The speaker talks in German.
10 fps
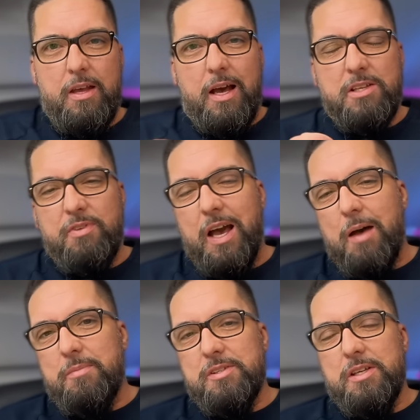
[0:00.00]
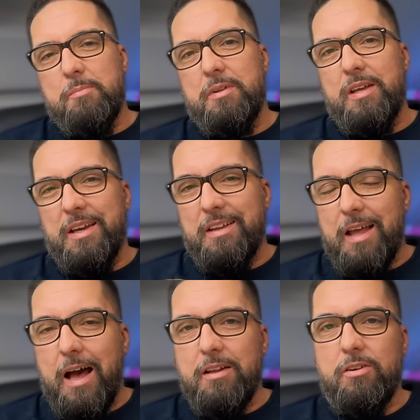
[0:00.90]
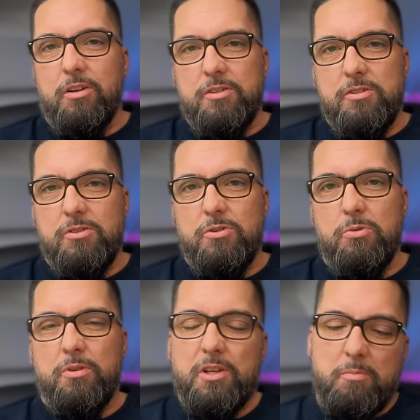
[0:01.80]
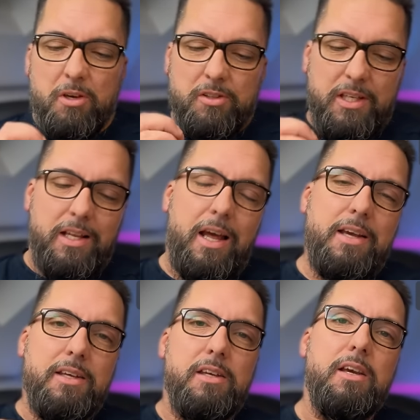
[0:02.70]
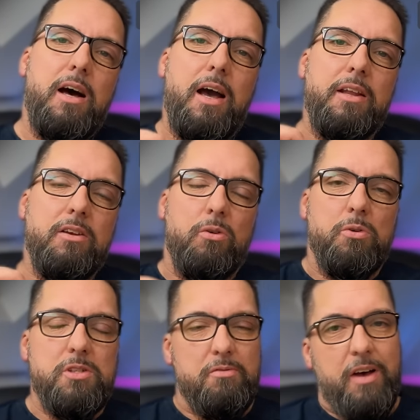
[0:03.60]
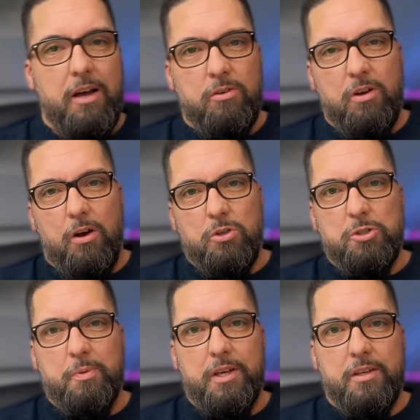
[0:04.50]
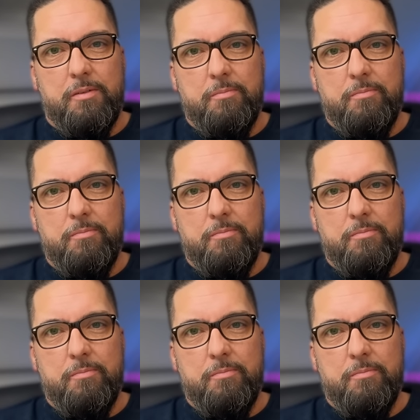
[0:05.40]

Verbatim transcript: Also wir haben es hier mit der Gnade Gottes zu tun und ich möchte gleich hier eine große Warnung aussprechen.